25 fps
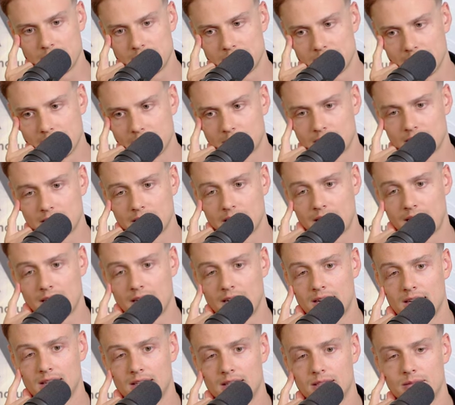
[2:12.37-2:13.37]
die sagen,
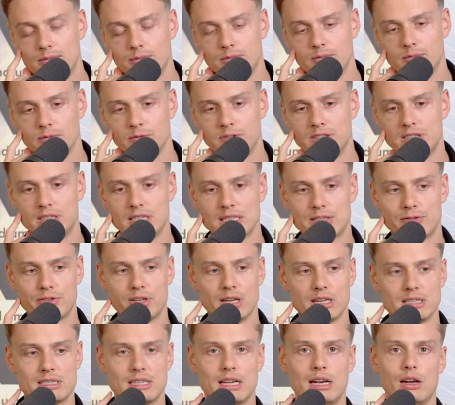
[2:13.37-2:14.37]
naja, ähm, wie es jetzt
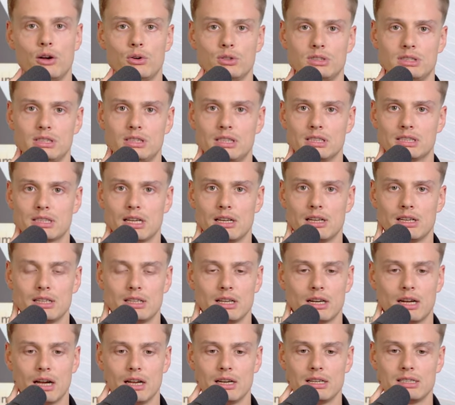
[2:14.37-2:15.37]
finanziell aussieht, das kann ich
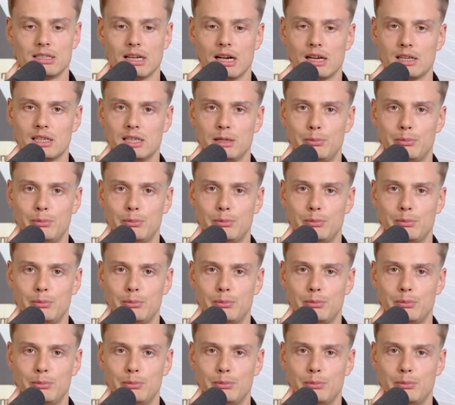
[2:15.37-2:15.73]
dir gar nicht sagen.